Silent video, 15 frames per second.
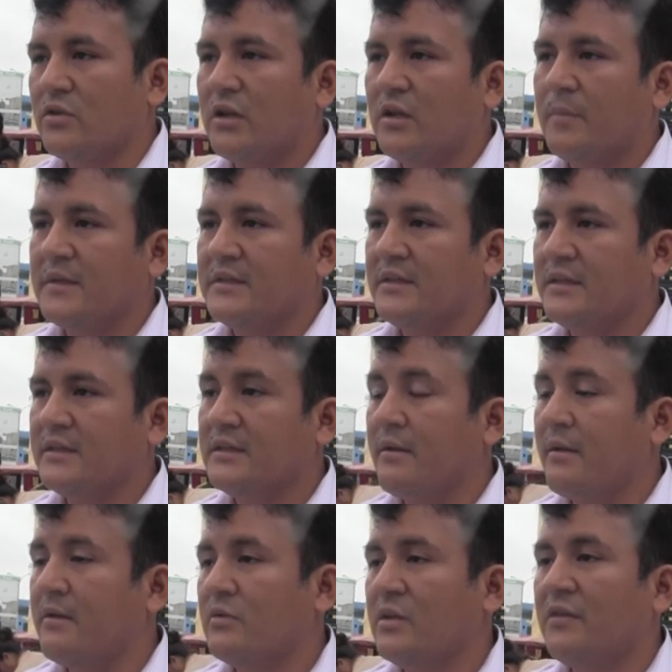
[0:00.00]
a todas las presidentas que
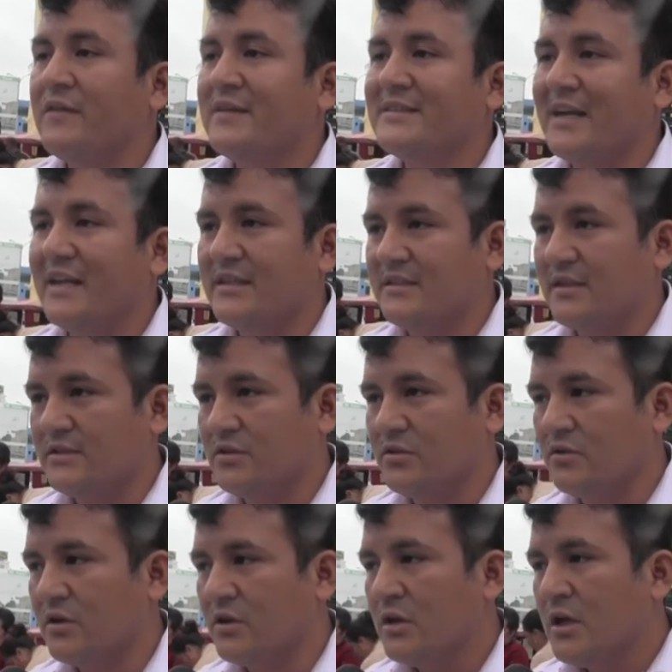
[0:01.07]
va a haber una
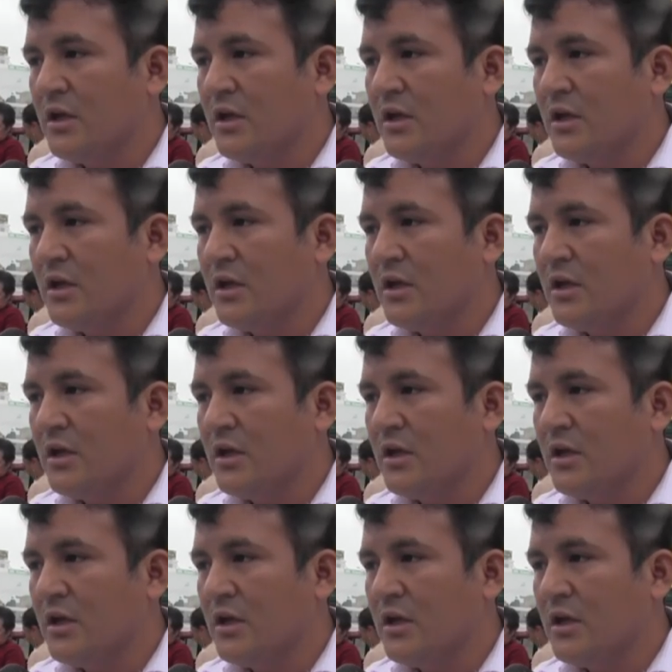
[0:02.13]
fiscalización.